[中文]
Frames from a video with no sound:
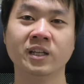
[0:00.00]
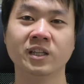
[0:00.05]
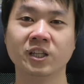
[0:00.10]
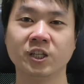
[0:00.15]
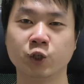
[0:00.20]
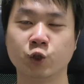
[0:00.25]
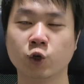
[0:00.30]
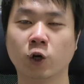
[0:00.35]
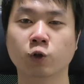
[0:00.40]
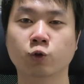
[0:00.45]

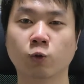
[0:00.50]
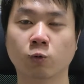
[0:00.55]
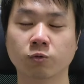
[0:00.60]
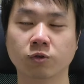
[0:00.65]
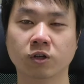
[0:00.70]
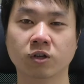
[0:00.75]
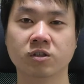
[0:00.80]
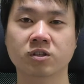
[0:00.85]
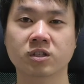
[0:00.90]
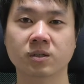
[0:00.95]
你就要懂
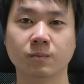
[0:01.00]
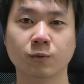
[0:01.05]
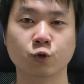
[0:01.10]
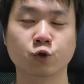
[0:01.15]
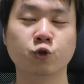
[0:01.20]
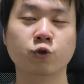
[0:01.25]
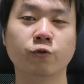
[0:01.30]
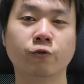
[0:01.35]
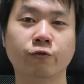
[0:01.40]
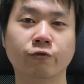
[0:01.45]
得怎么
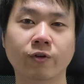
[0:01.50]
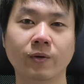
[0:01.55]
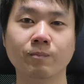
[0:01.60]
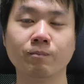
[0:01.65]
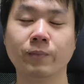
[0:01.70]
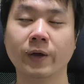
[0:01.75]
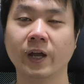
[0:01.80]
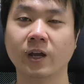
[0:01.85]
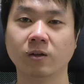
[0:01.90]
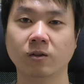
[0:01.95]
去分
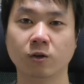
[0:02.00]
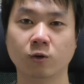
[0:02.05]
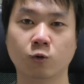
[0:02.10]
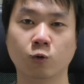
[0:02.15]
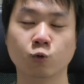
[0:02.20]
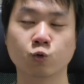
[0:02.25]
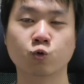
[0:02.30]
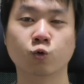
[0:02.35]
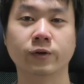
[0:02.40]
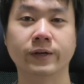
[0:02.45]
配你的
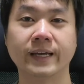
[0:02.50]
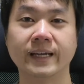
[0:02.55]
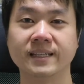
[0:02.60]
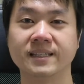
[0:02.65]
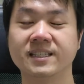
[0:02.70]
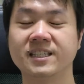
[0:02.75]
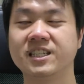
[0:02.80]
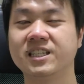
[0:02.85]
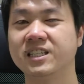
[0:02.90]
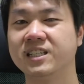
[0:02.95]
工作给
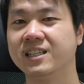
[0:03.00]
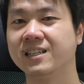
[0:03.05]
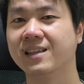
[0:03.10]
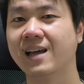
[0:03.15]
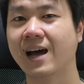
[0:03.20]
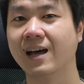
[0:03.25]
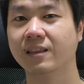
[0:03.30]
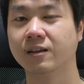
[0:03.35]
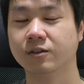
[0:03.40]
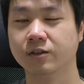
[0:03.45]
其
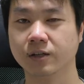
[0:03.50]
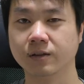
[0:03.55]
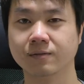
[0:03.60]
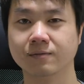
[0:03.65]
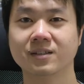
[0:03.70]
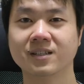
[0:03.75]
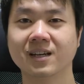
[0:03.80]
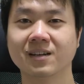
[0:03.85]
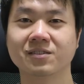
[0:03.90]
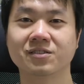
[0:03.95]
他的人，
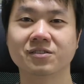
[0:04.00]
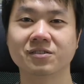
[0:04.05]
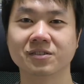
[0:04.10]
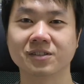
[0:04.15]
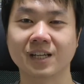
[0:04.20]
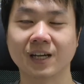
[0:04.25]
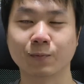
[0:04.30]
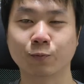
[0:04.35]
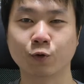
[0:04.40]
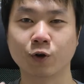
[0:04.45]
这样子你
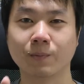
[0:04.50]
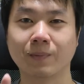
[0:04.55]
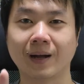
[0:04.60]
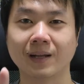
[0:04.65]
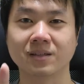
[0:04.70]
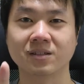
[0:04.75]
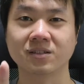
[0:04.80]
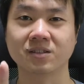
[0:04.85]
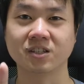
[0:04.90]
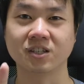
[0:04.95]
才不会把
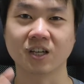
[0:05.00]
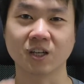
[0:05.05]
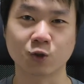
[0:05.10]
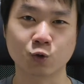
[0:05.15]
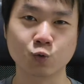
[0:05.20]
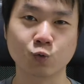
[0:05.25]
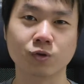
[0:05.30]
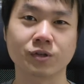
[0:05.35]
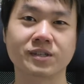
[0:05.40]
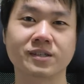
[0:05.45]
自己给
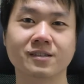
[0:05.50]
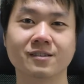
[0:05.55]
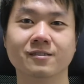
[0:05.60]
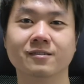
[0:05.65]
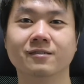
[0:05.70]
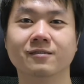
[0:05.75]
做死。